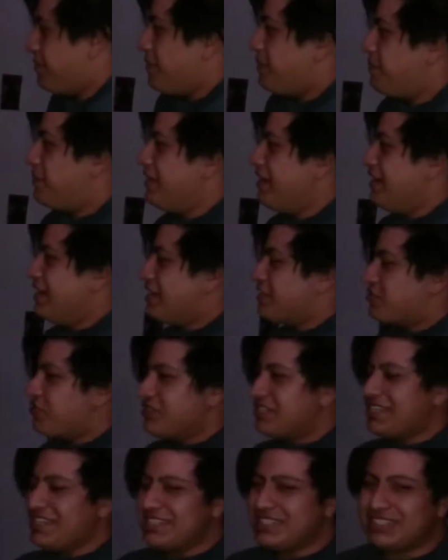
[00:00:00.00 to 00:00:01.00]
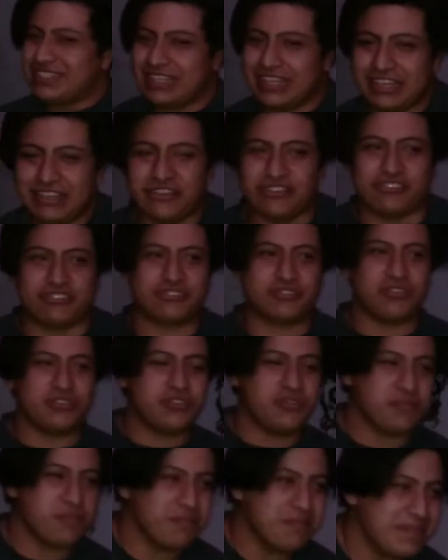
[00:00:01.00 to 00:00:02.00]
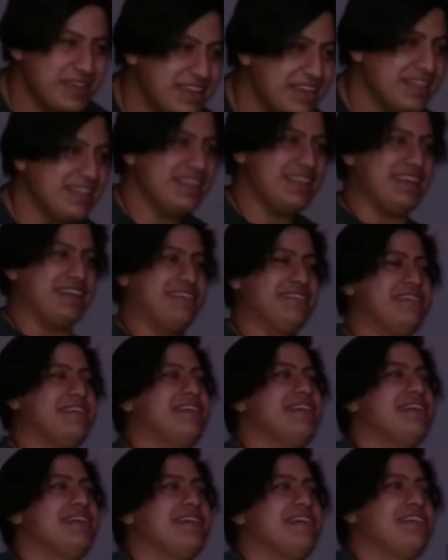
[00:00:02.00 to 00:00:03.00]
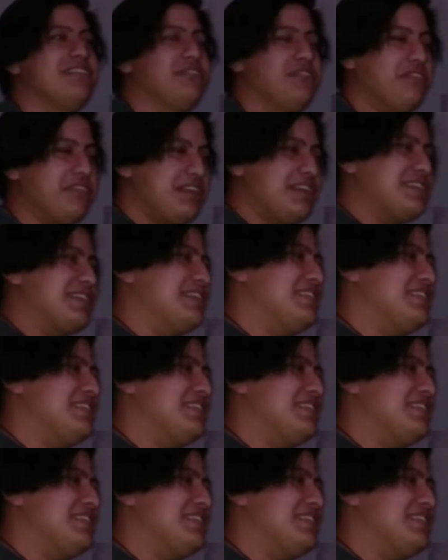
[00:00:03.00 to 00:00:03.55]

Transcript: y ya me vine. Soy sencillo, soy humilde. No